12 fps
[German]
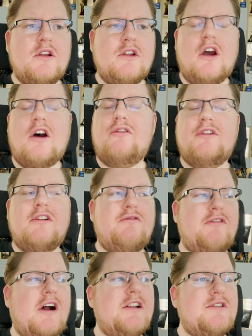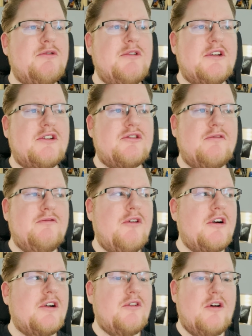Ja, auf jeden Fall ist durchaus schon
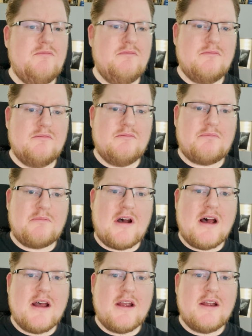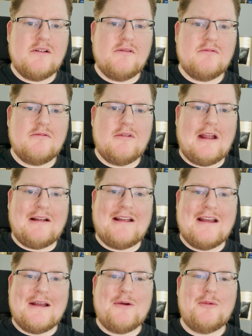vorgekommen. Bei.
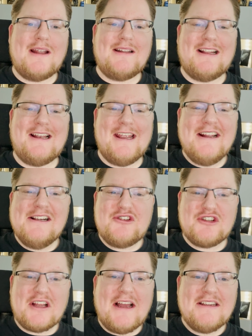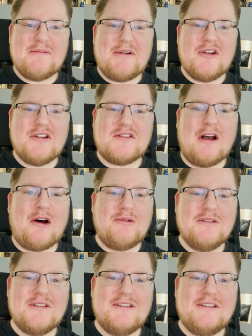Wait, Klingelstreiche bei euch zu
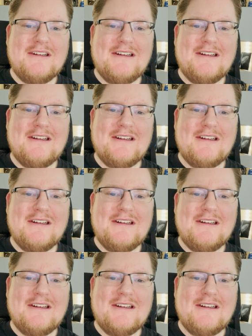Hause?